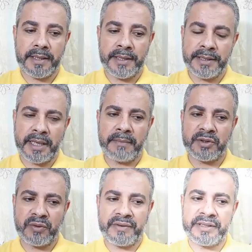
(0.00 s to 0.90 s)
ان انت لما
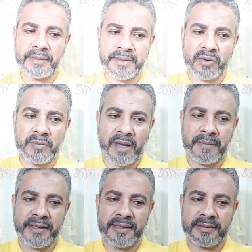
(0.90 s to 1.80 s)
تشوف ان انت بتاكل مع
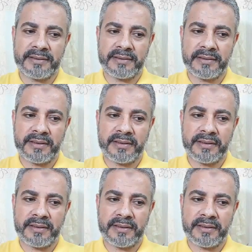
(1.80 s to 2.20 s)
ميت